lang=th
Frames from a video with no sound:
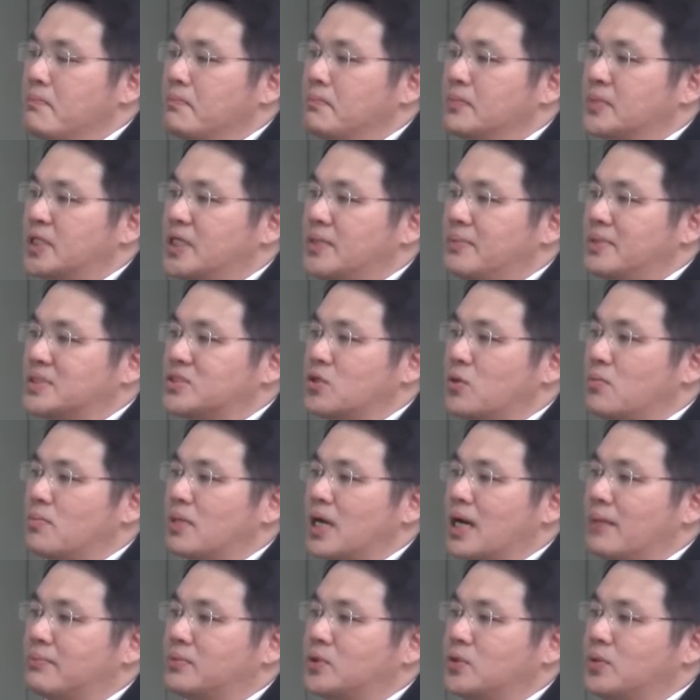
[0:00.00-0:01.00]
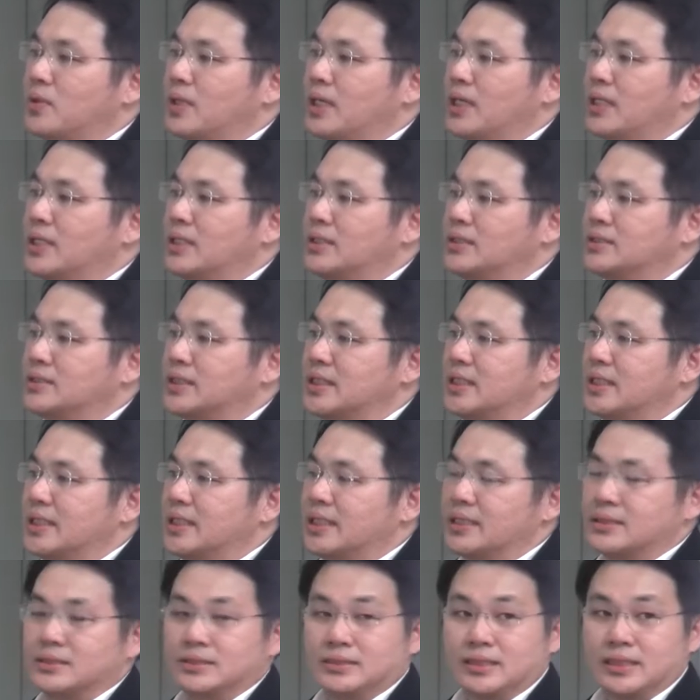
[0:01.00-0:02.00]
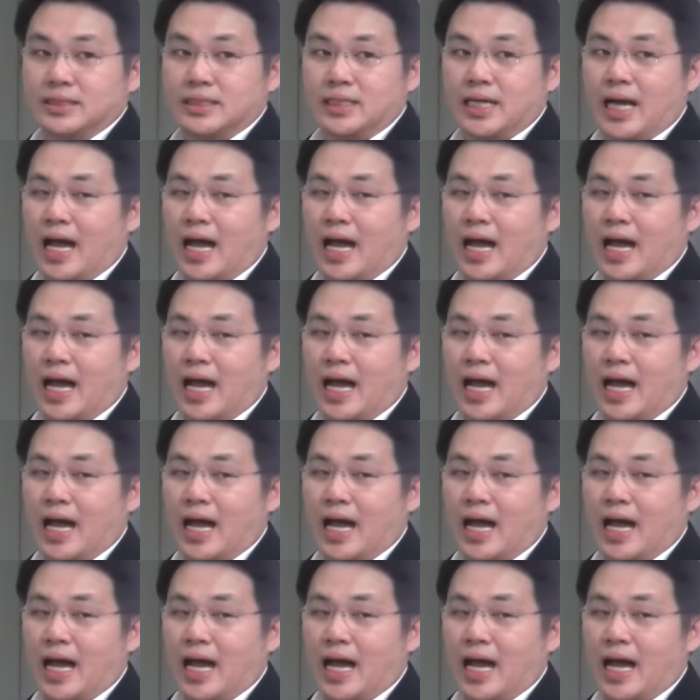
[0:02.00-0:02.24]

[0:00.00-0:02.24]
ที่ ที่ผสมกับตัวซิลิ